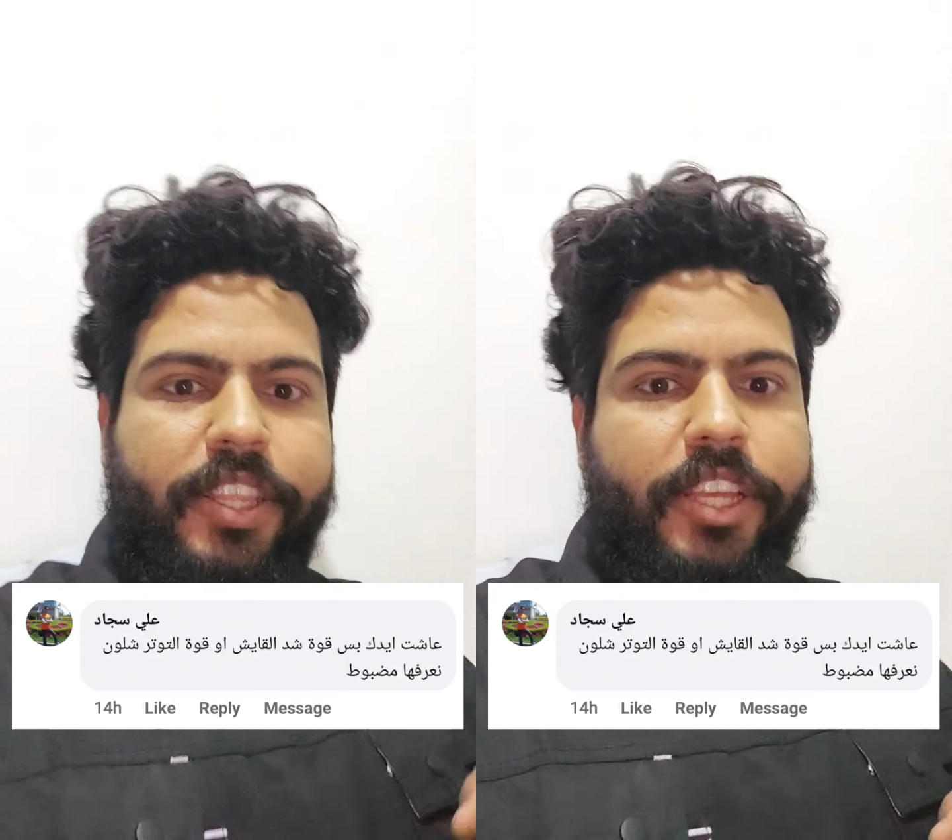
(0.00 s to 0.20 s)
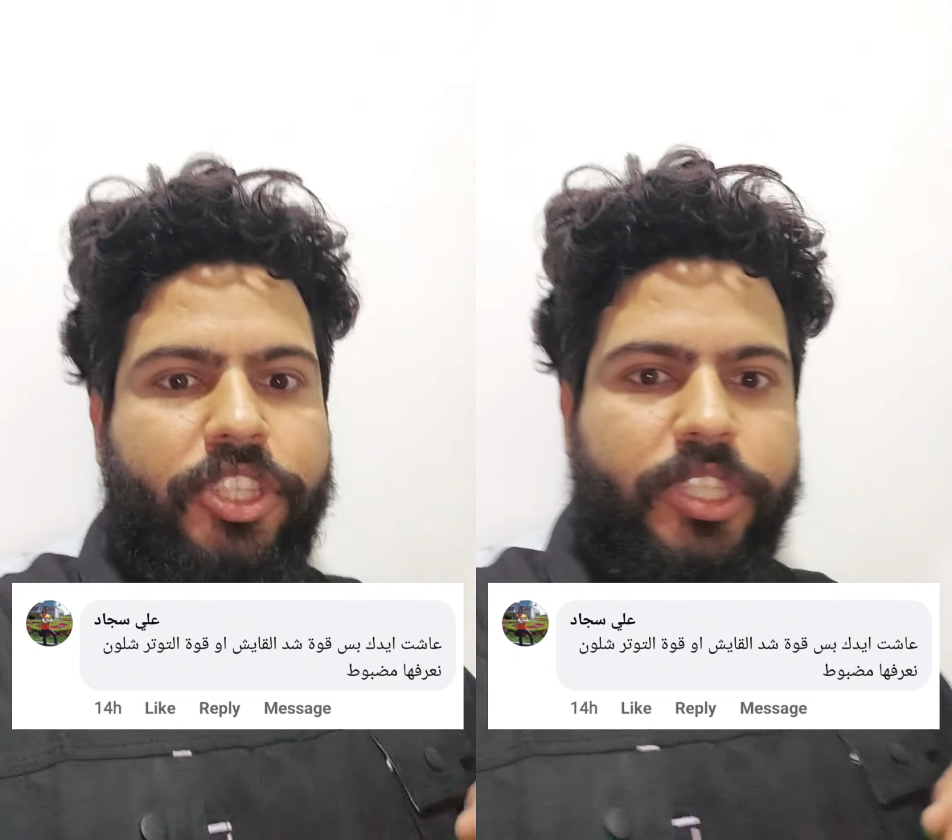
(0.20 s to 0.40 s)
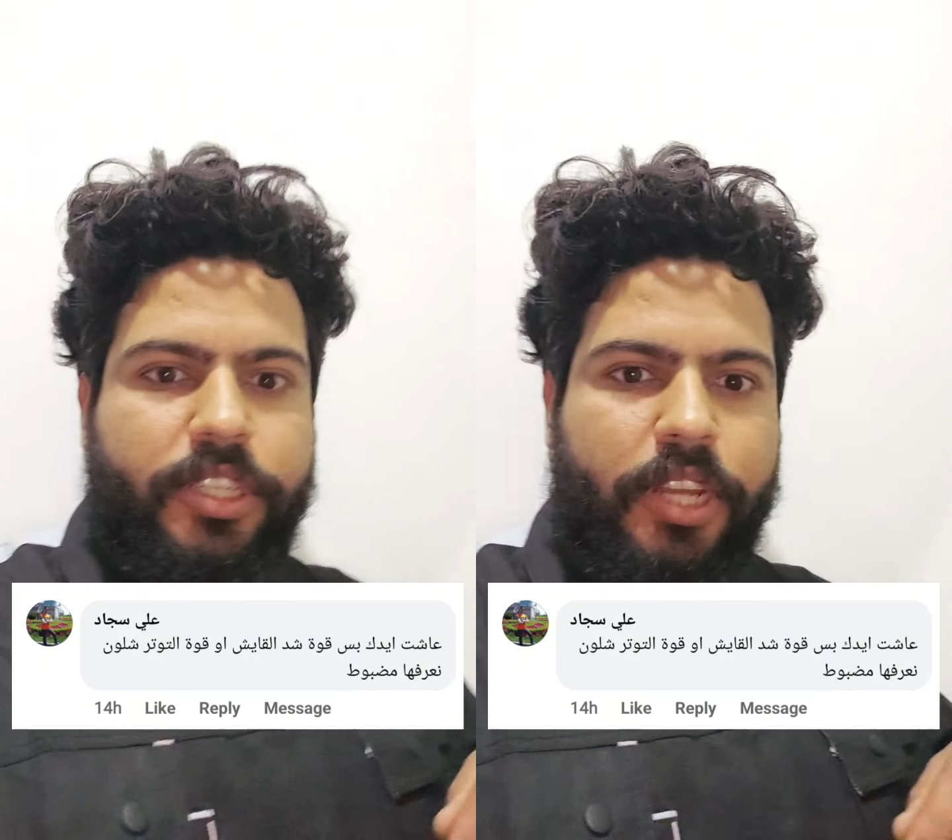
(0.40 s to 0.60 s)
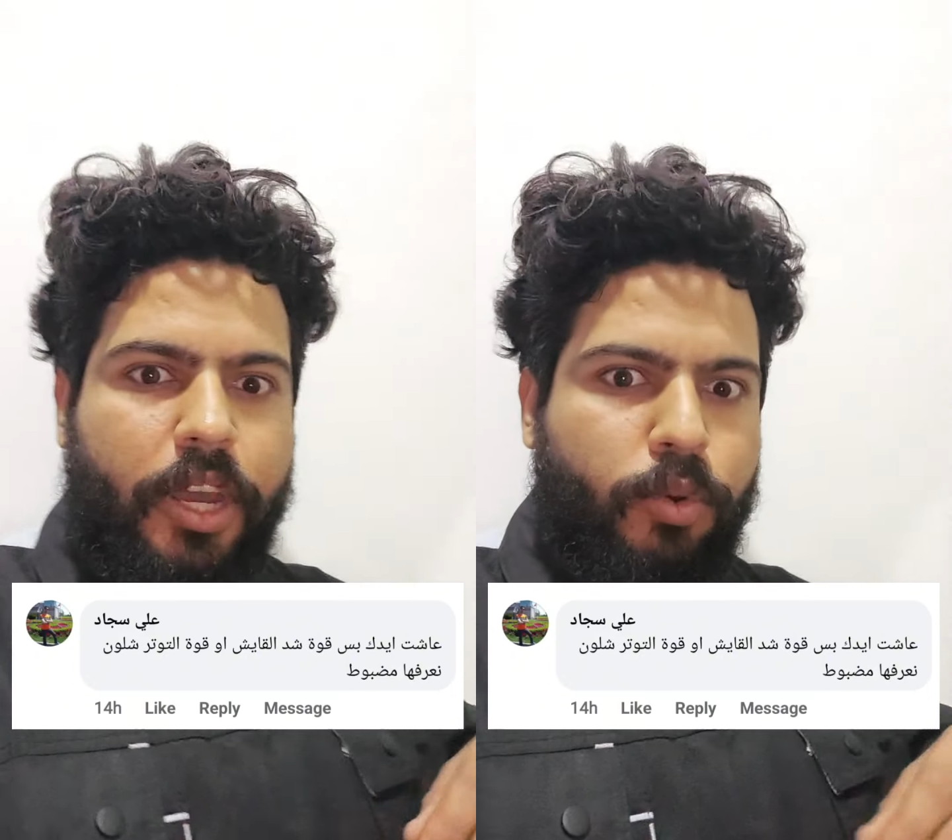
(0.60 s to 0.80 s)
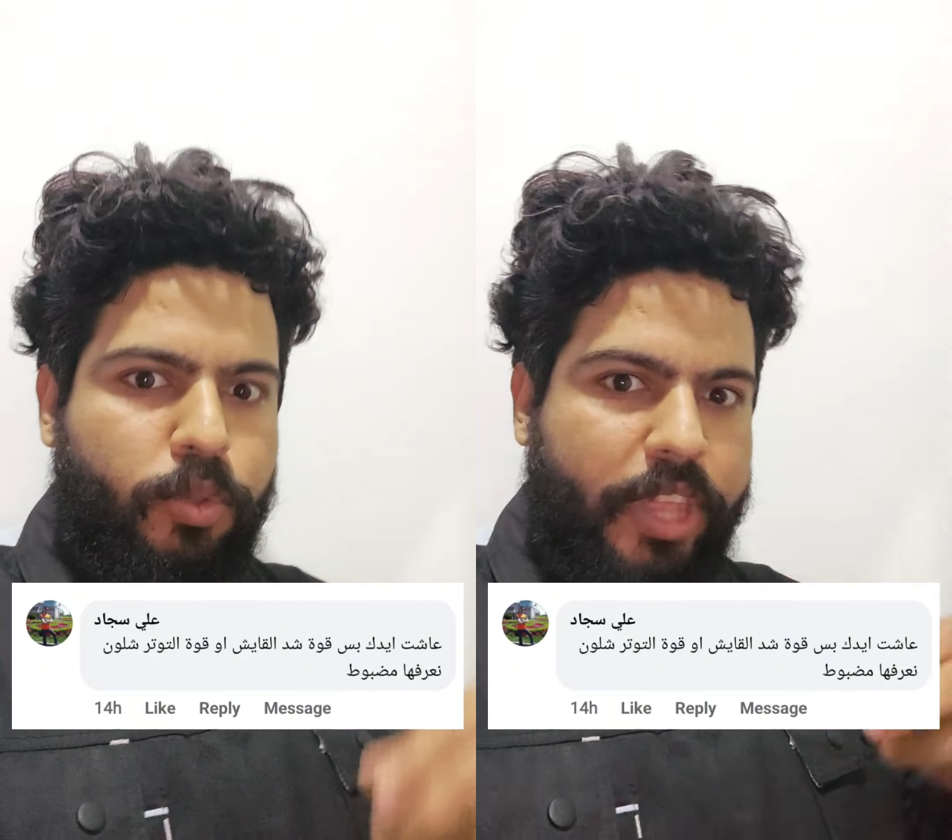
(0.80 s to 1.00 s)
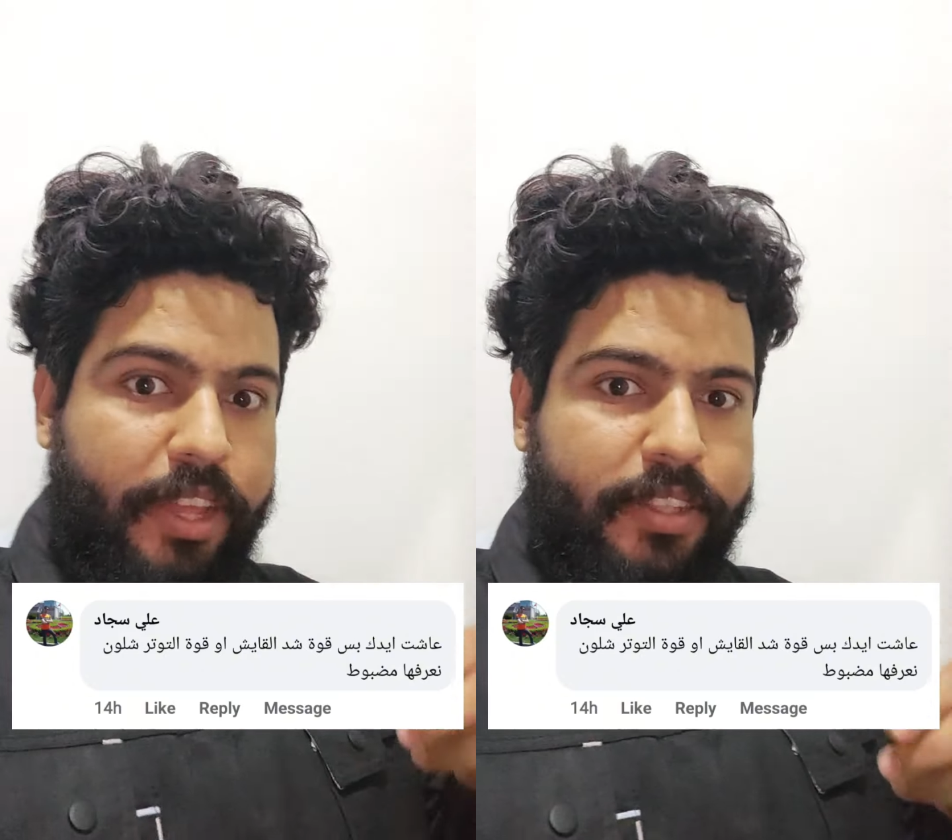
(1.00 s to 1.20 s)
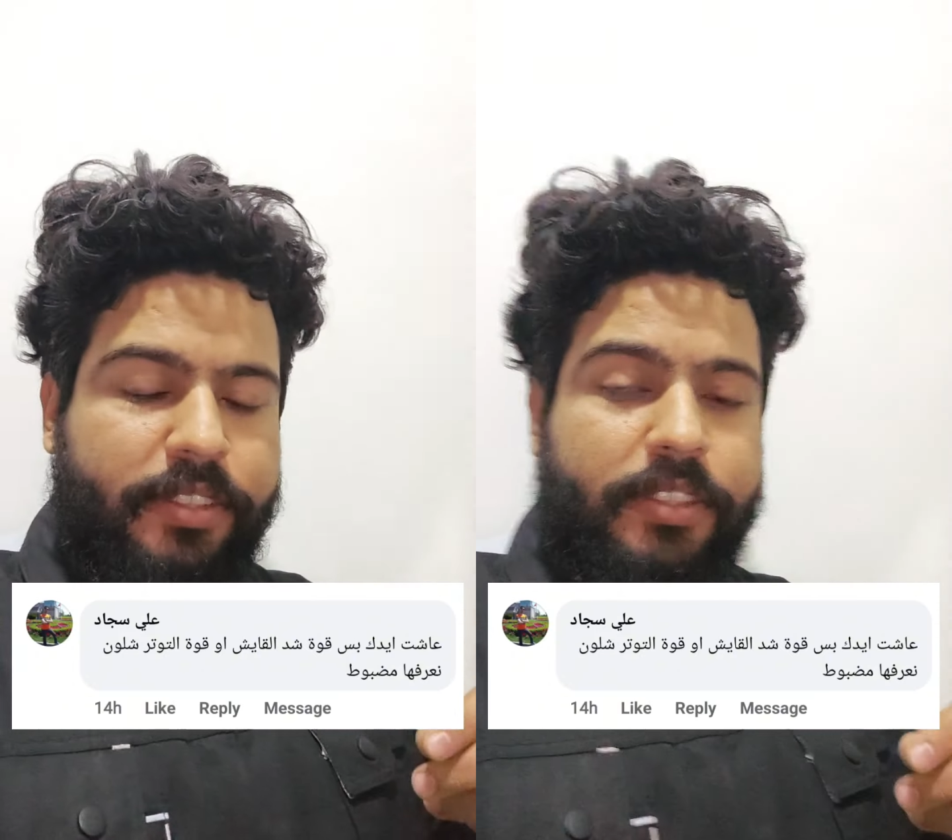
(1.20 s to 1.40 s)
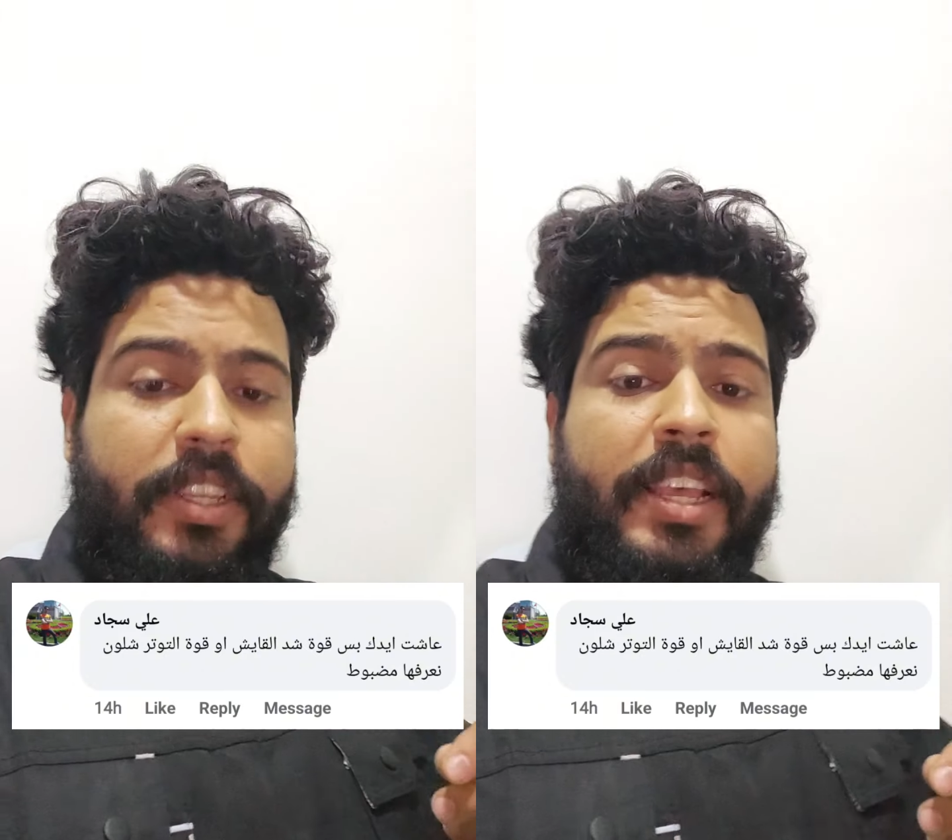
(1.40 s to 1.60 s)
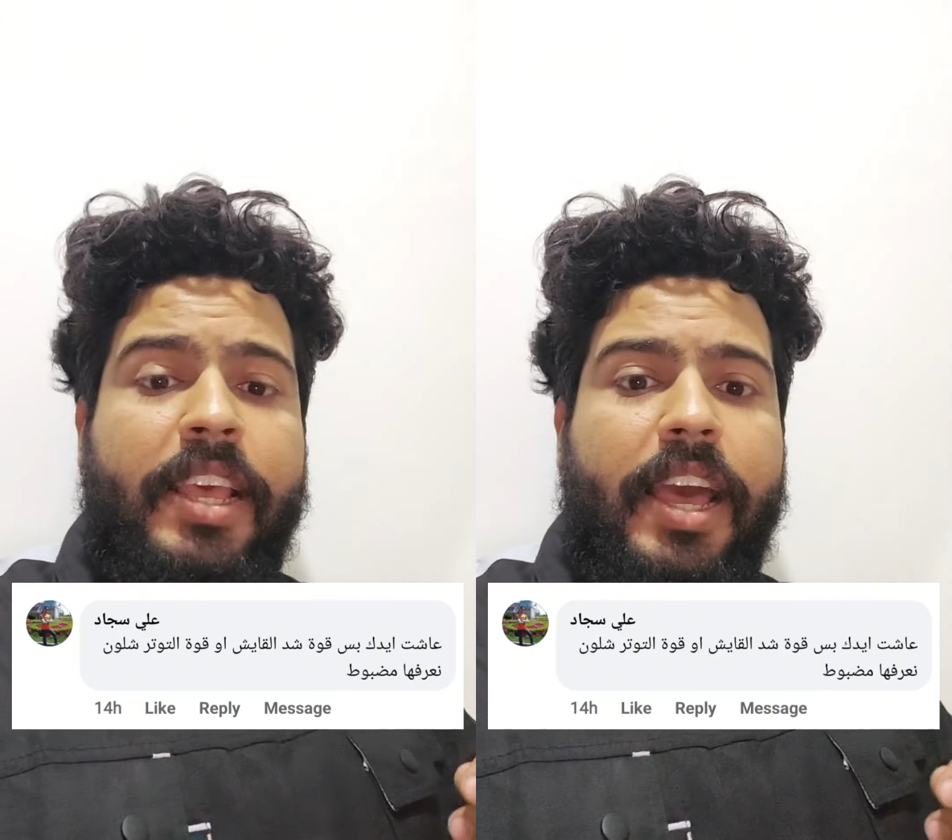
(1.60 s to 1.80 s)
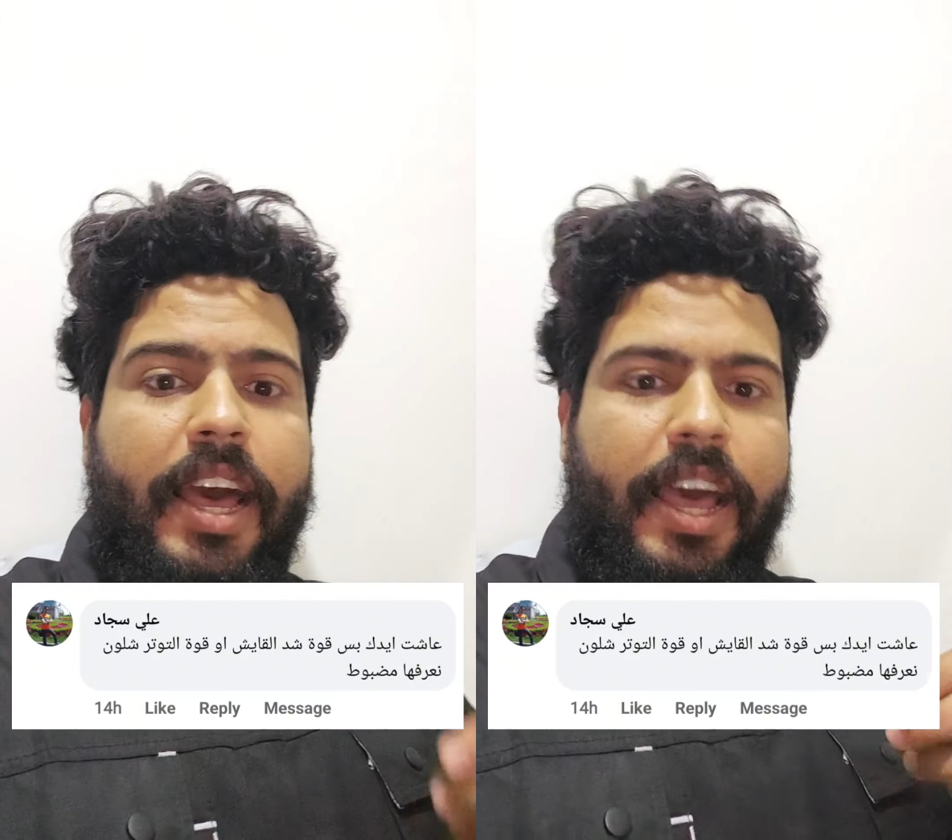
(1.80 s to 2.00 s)
تنشن او ضغط
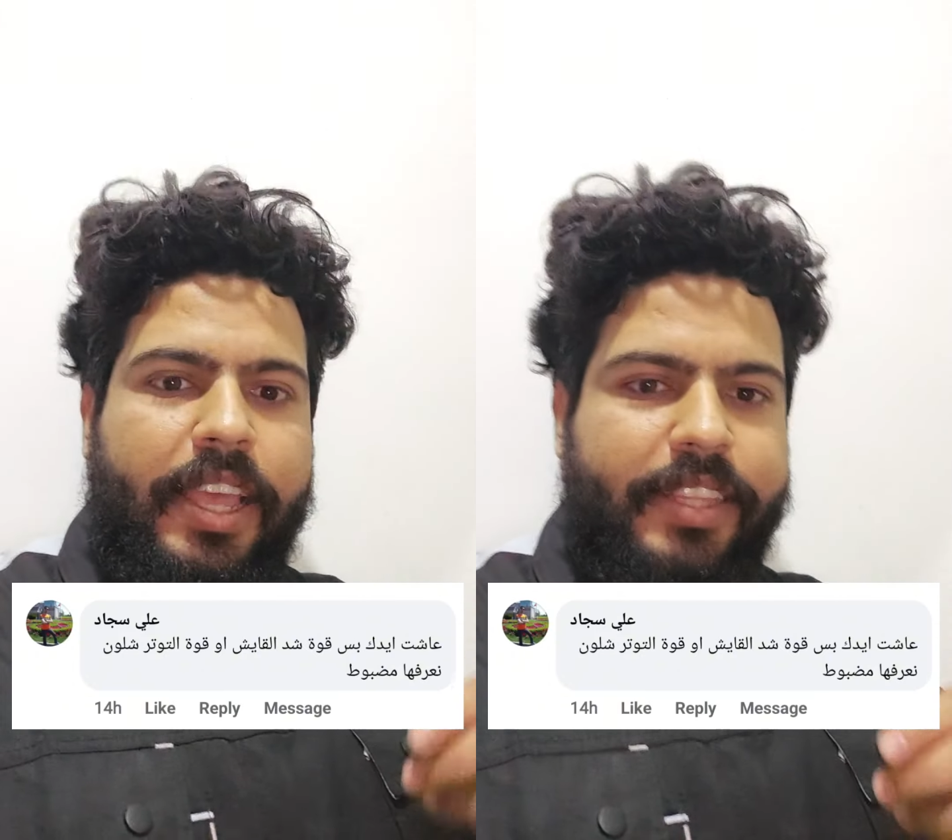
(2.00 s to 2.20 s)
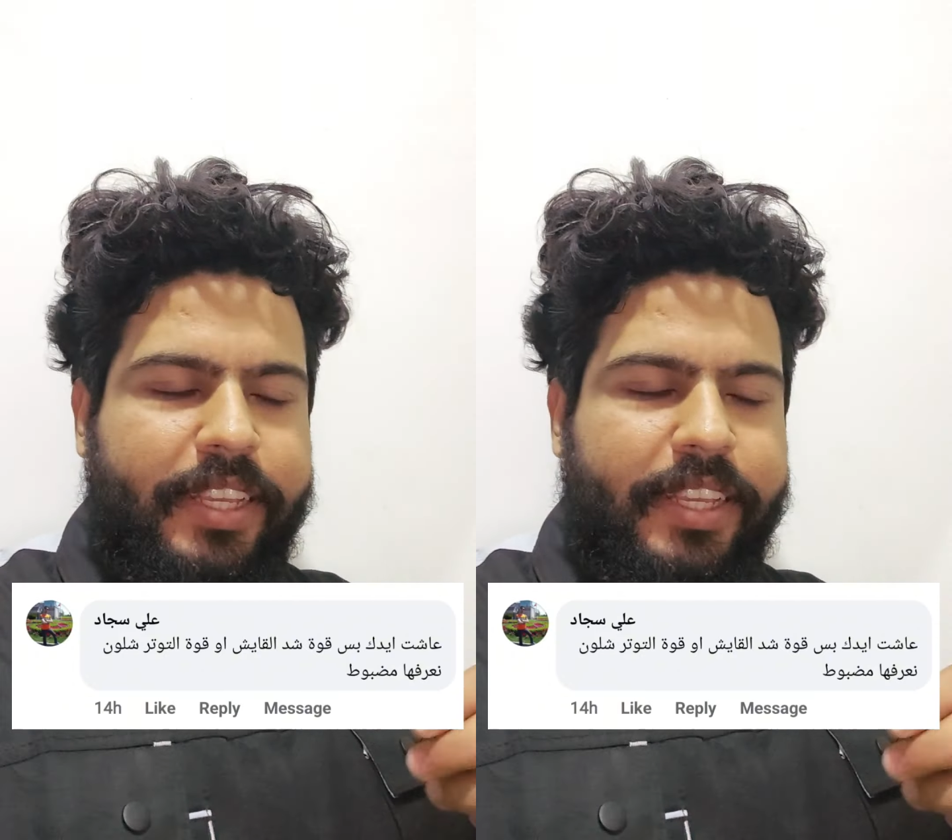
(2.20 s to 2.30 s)
هاي